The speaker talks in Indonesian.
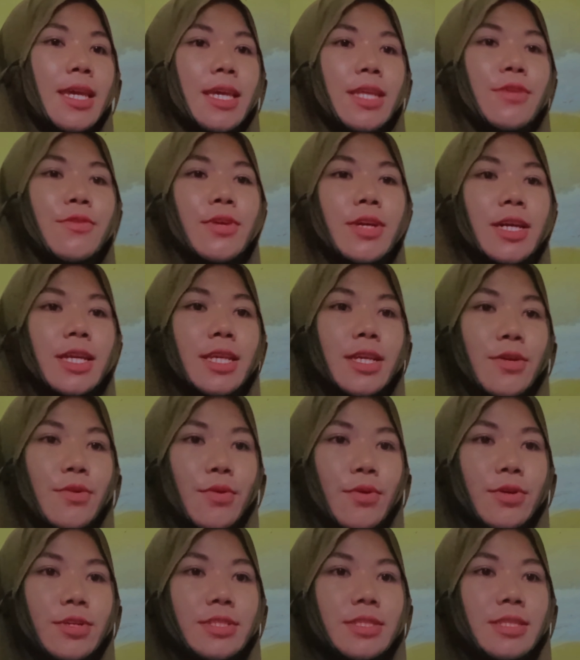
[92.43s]
ini udah ke
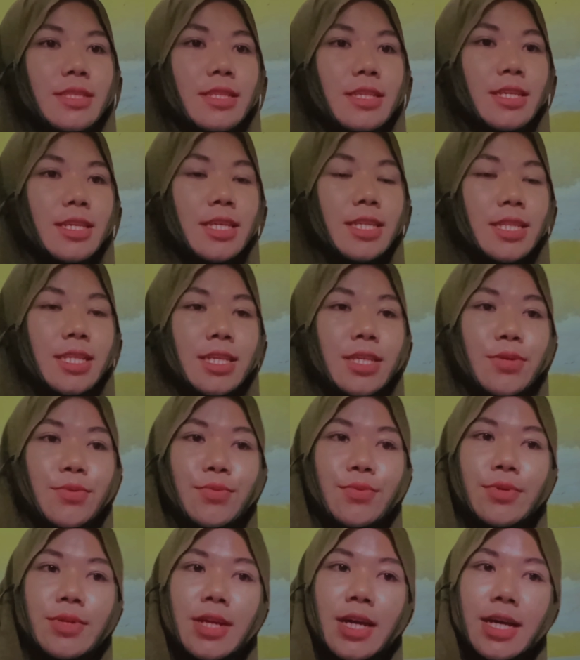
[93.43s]
record, ini
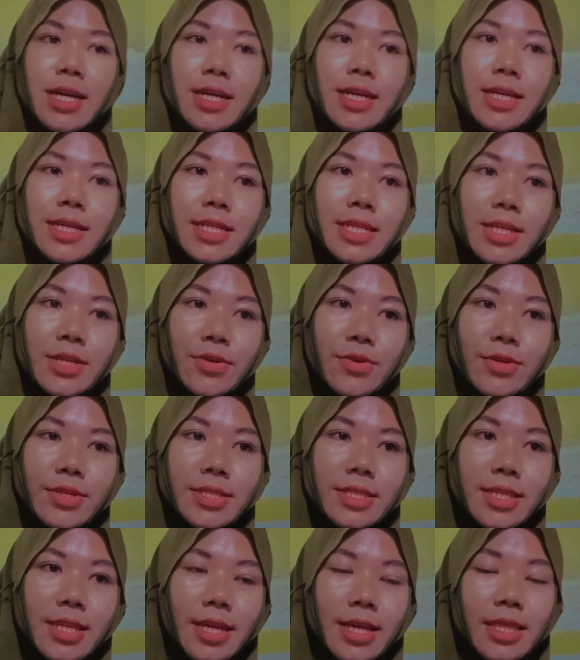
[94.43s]
udah ke
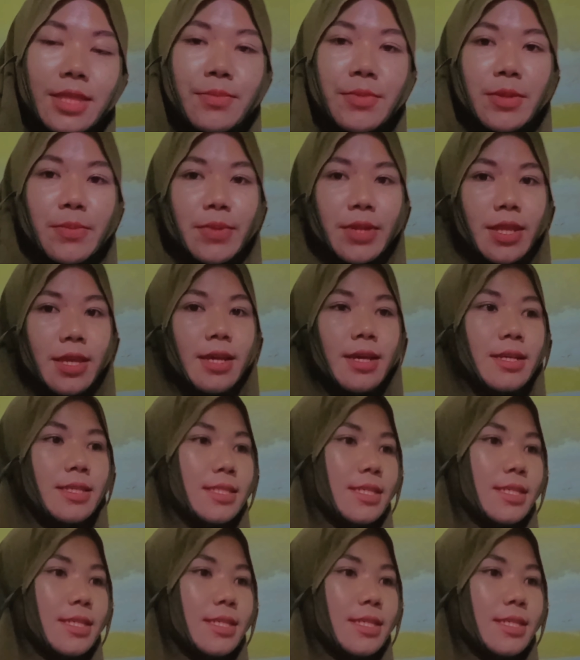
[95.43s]
record ya teman-teman ya.